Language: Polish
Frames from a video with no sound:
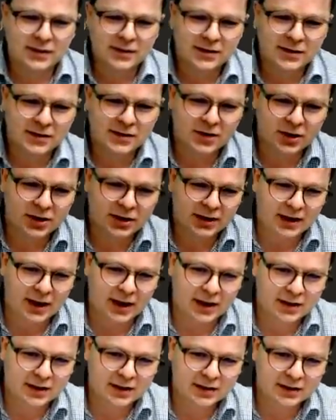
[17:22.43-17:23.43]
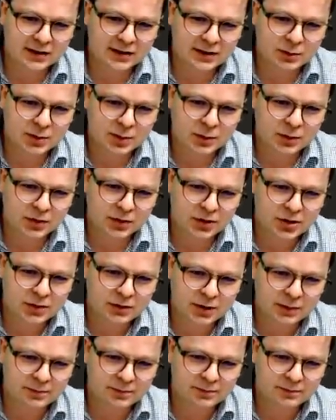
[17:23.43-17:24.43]
No i tak, dobrze
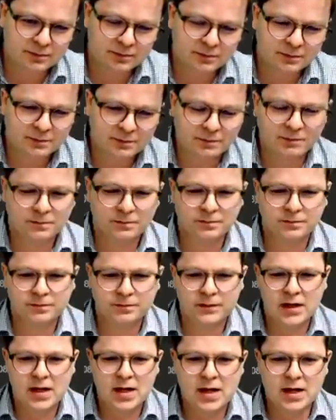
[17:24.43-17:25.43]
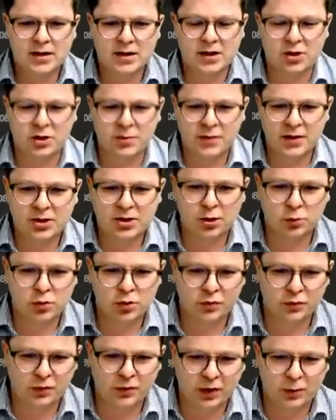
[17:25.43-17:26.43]
policzyłem? Znaczy on ma jeszcze
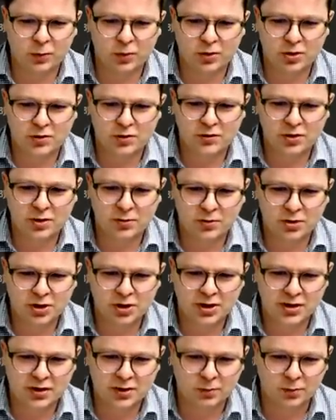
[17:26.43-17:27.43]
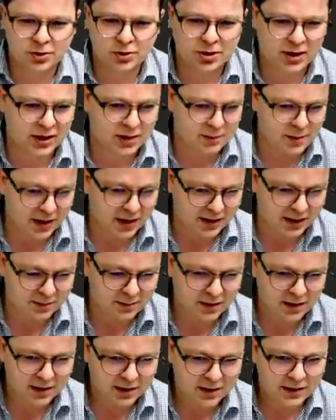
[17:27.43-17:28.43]
dużo figur, oczywiście może się zasłonić
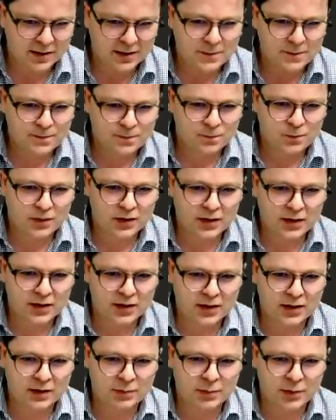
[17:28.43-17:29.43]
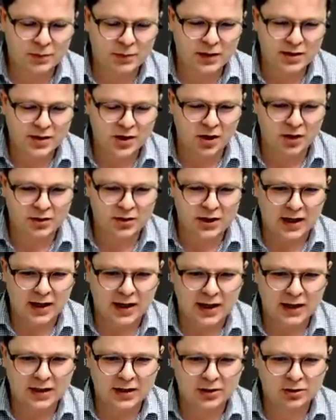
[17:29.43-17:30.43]
hetmanem. E, pełna zgoda,
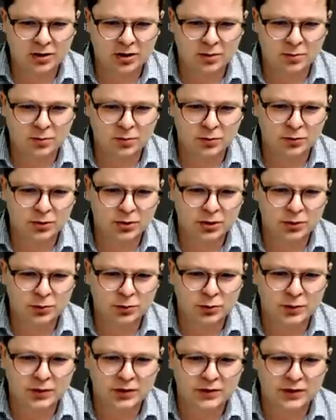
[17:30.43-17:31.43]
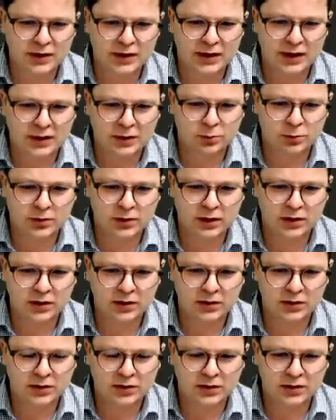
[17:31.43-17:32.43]
ale to musi już być wygrana.
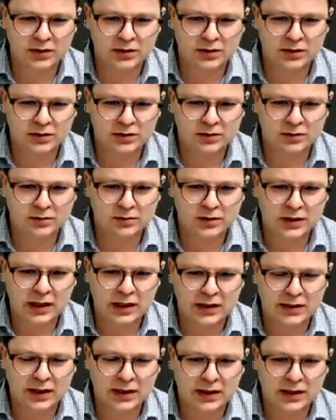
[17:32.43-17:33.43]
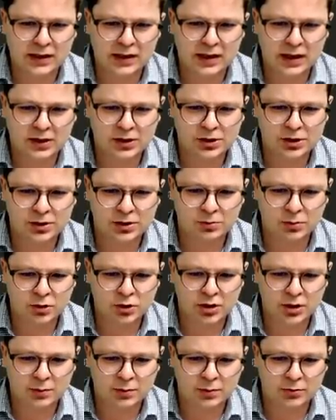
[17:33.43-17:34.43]
Tutaj e, jak dalej grać,
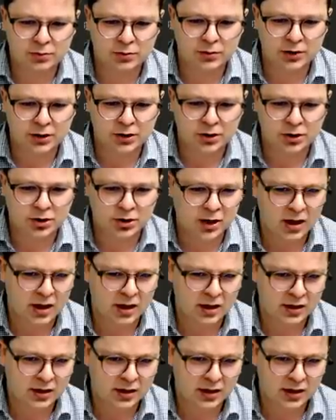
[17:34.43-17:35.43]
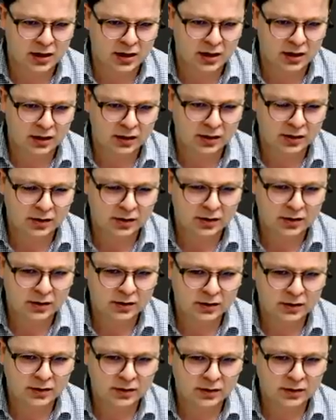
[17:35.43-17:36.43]
może po prostu dać szacha.
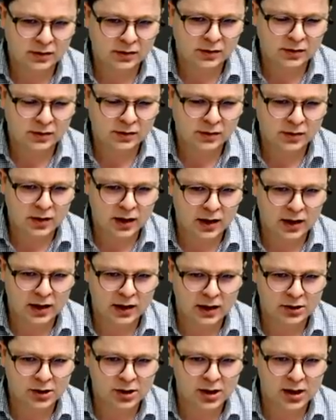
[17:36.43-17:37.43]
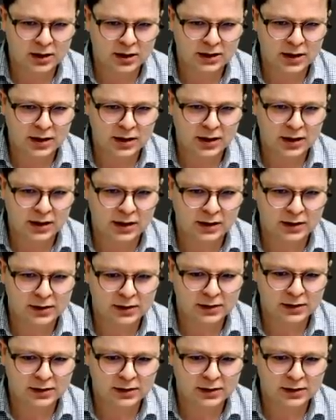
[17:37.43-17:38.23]
Tak, szach daje radę.